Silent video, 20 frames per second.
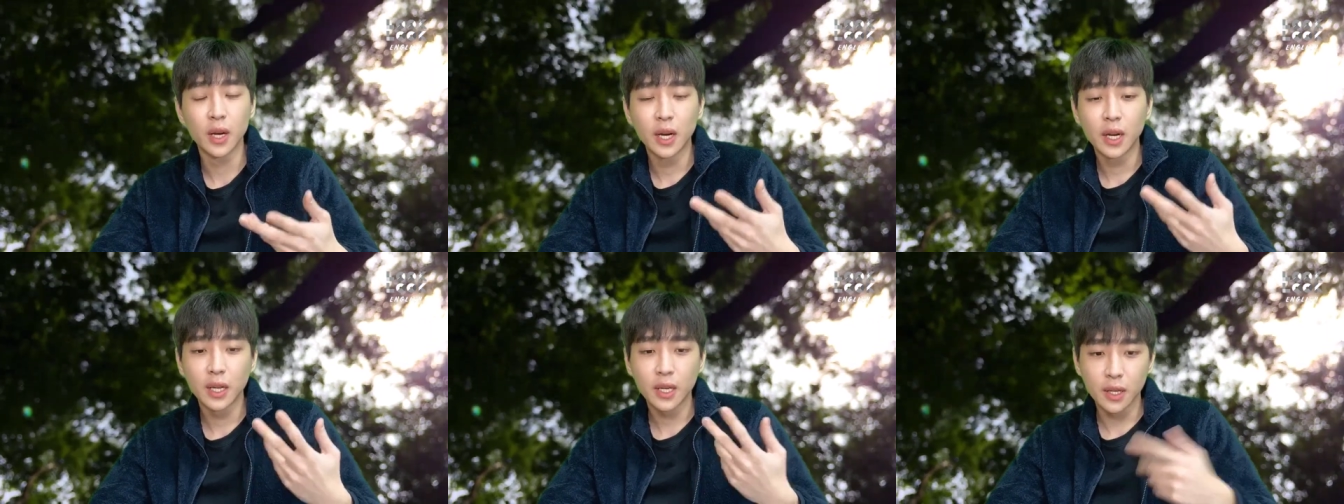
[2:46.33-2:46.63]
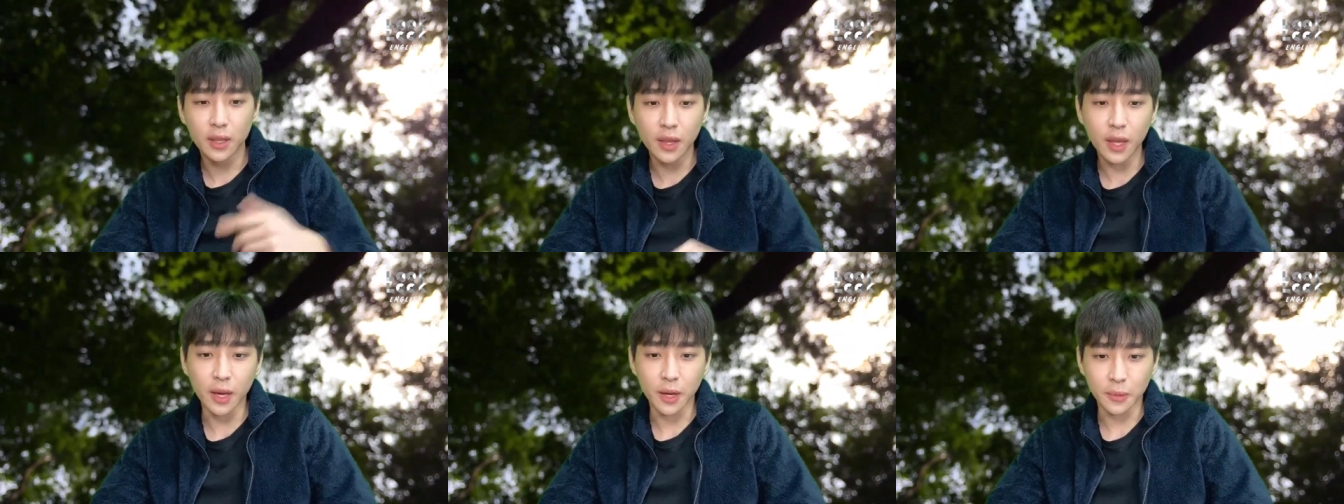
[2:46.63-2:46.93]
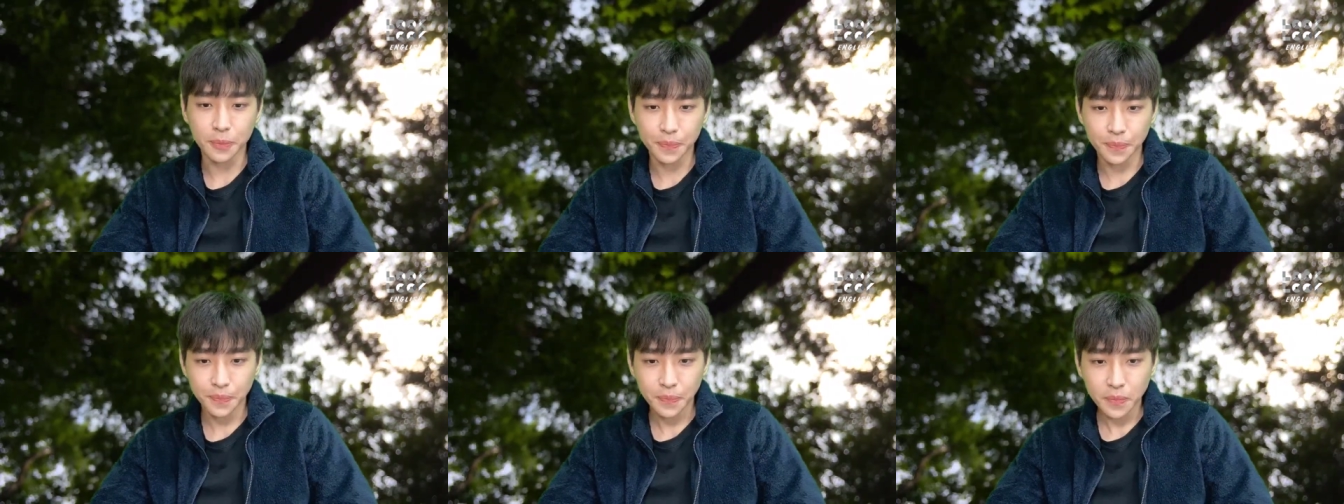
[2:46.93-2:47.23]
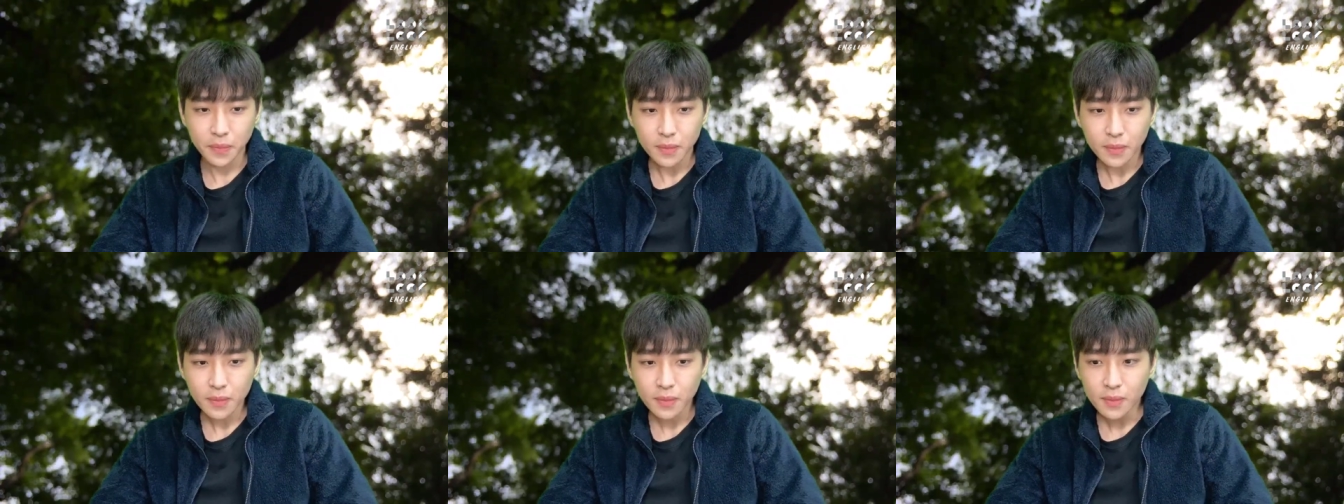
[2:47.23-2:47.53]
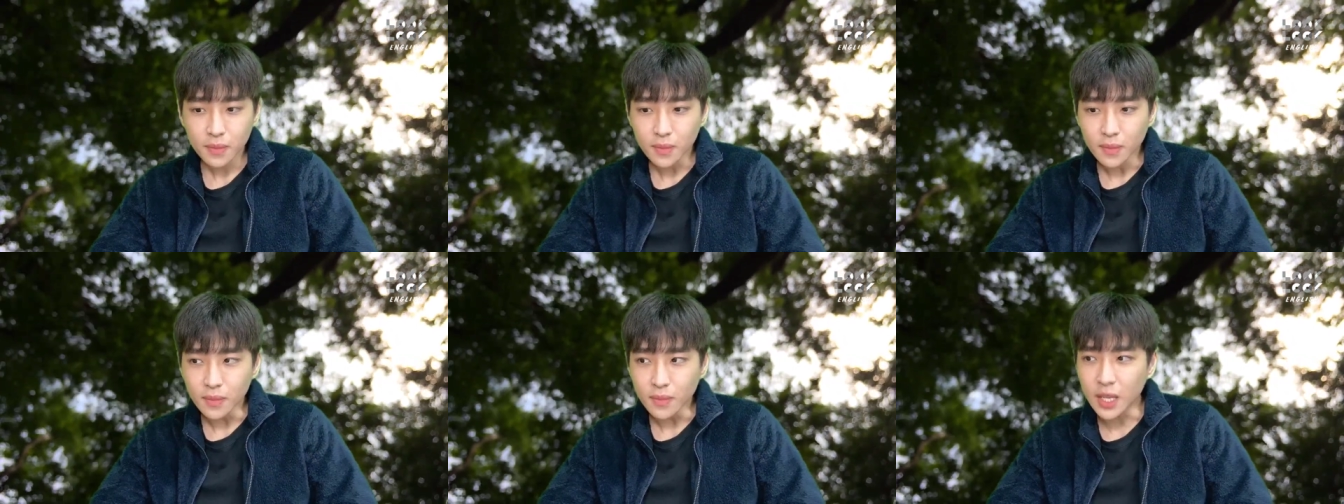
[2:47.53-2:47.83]
근데
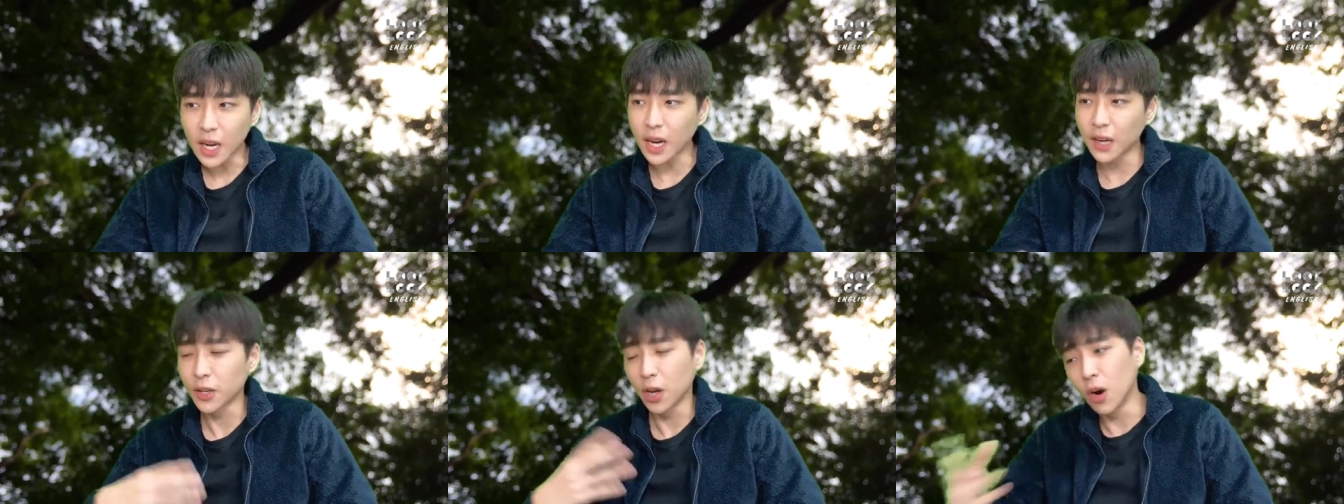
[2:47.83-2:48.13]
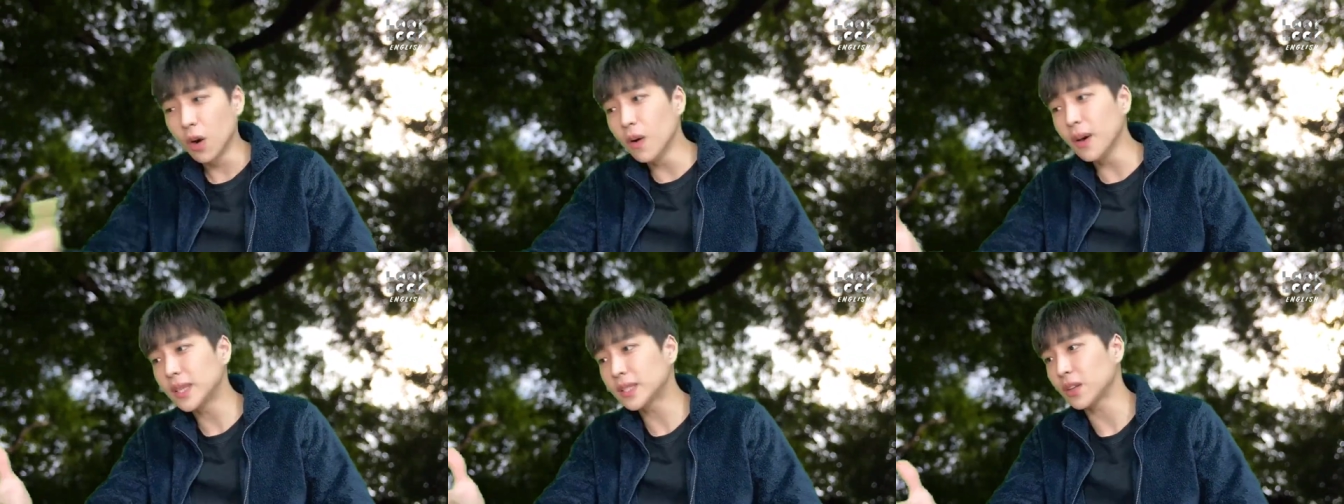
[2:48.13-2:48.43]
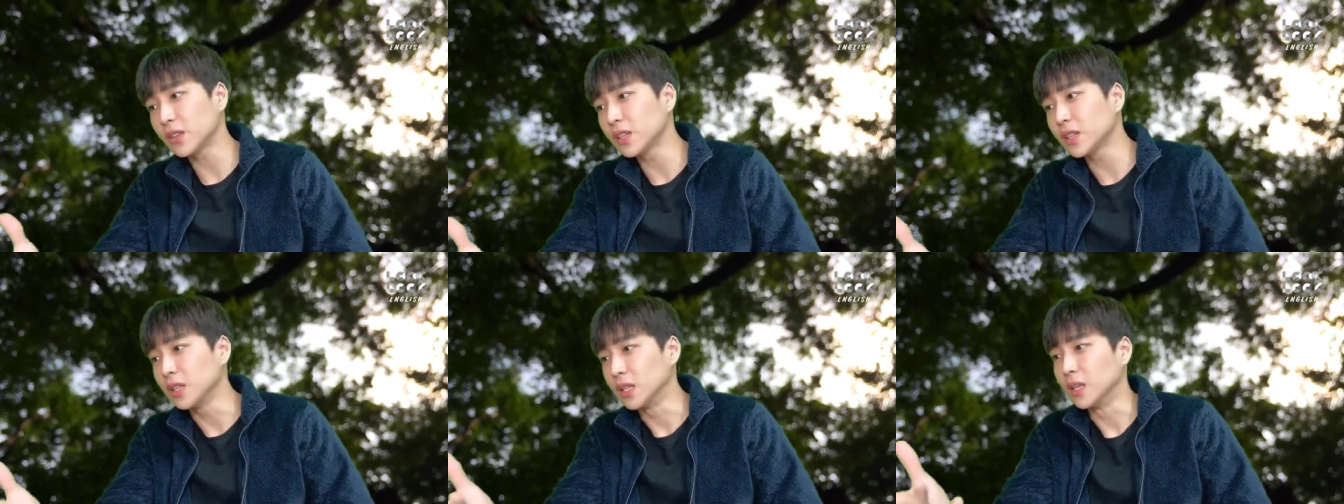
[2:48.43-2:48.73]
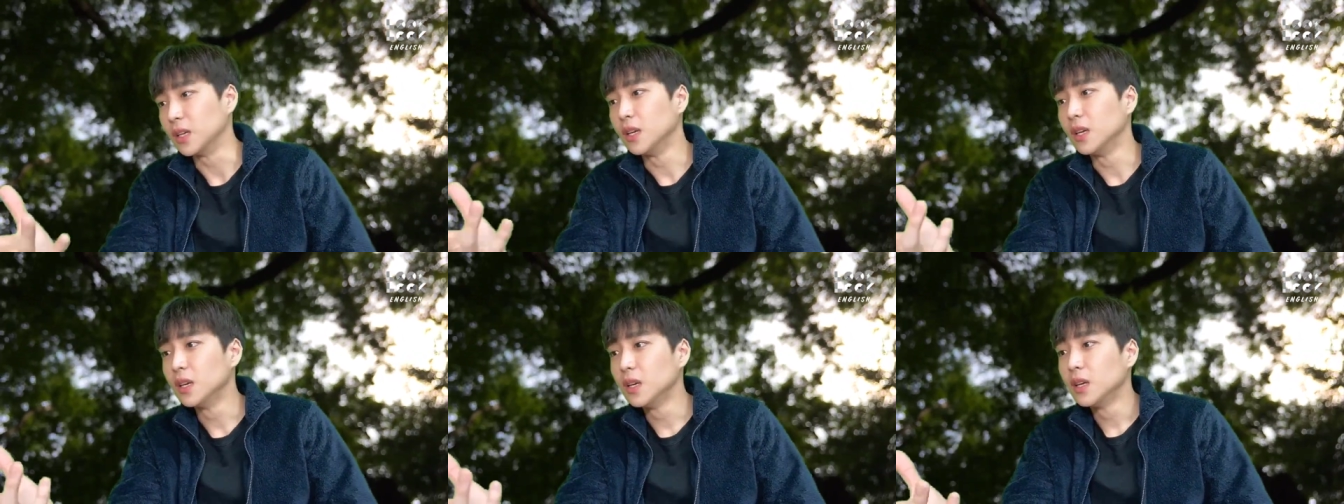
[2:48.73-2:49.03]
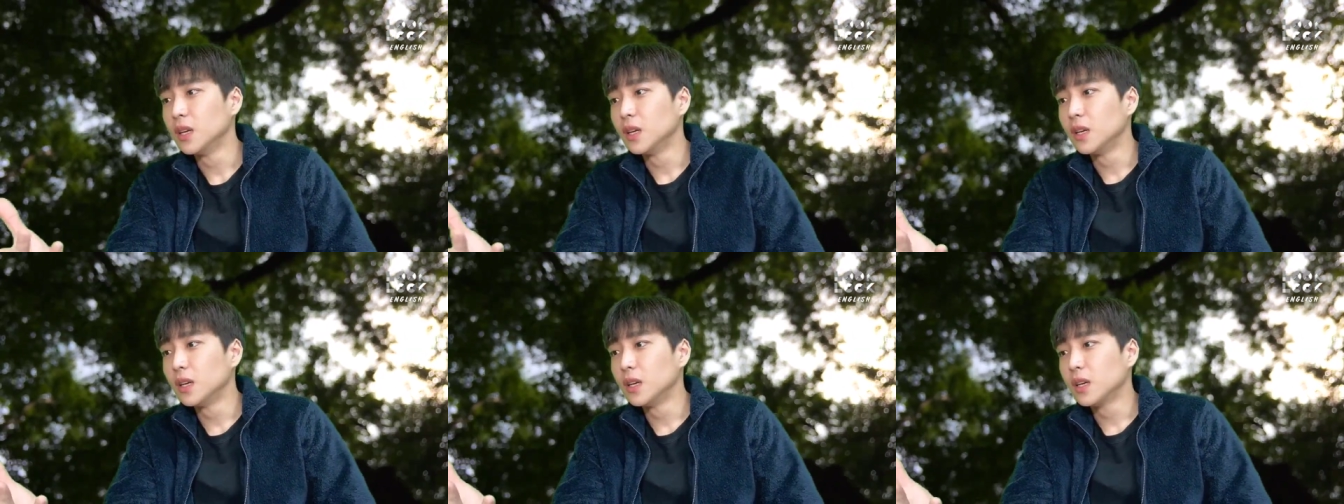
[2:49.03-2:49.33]
약간 영어에서는
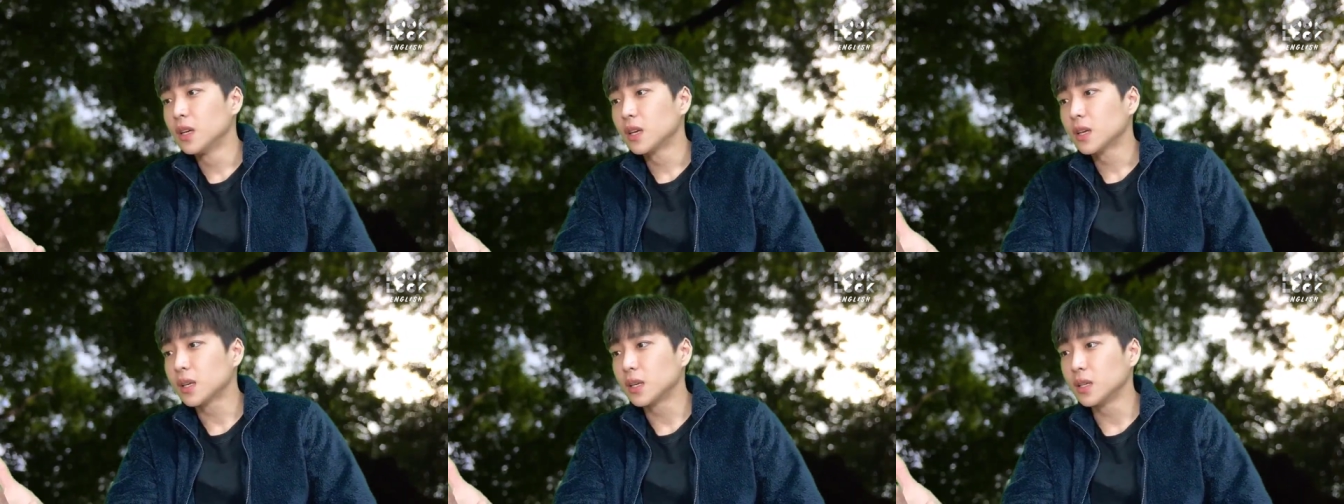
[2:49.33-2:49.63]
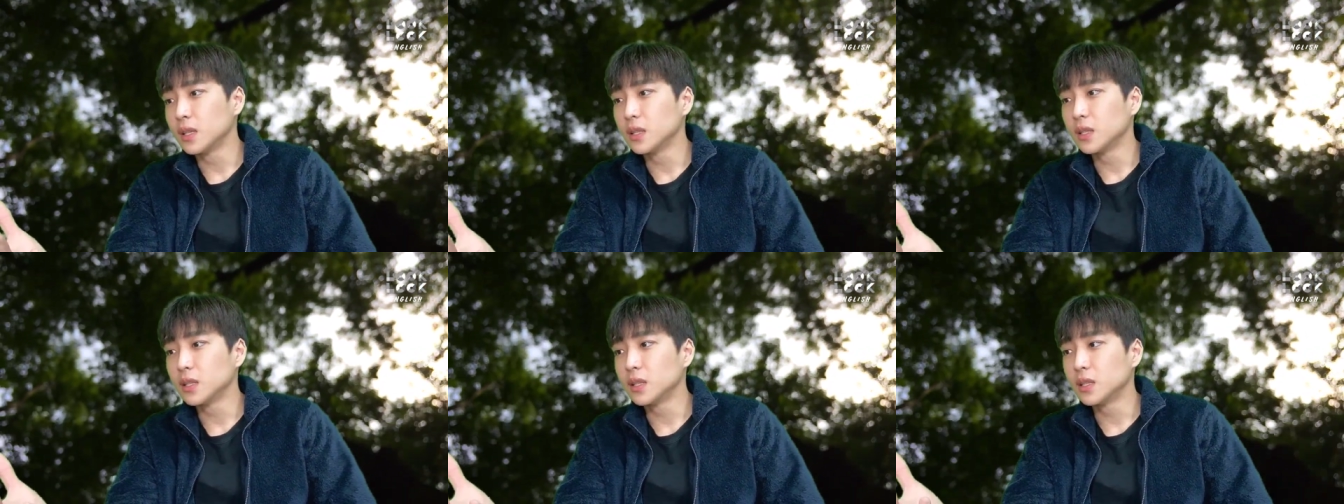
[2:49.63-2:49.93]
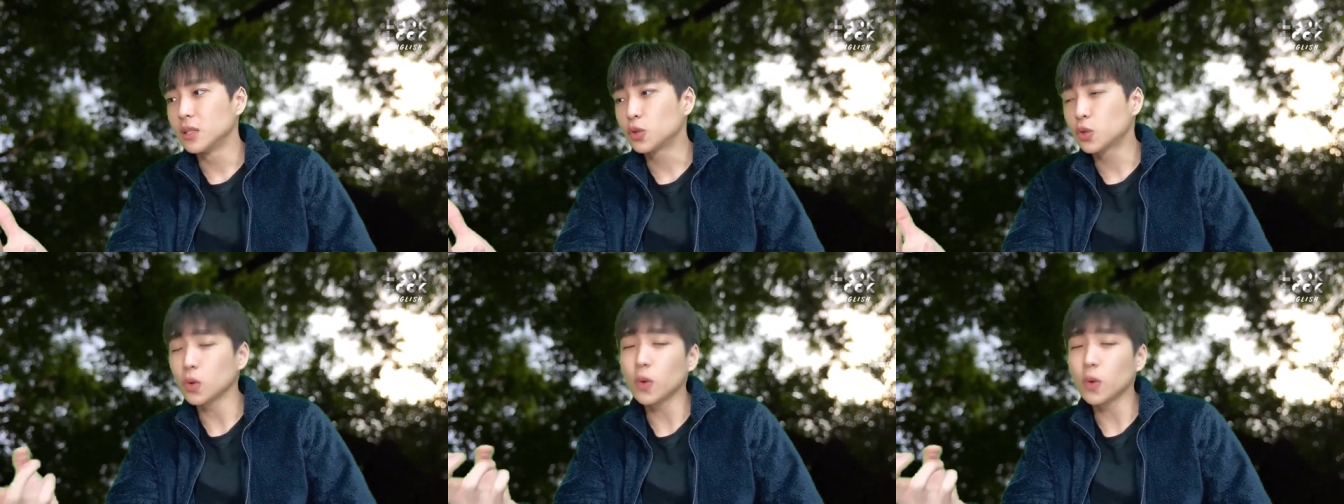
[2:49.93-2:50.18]
그 쪼가